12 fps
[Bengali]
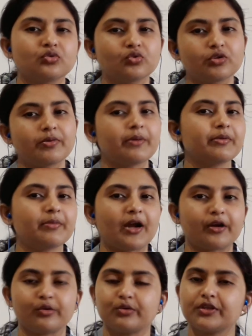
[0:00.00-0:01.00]
দুইভাবে বার
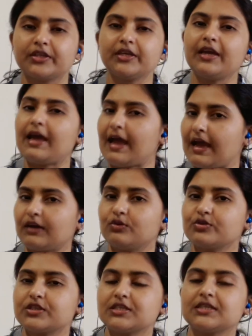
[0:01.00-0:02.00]
করে দিই এক
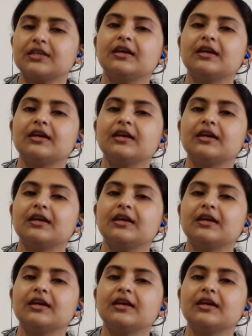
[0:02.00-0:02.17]
হচ্ছে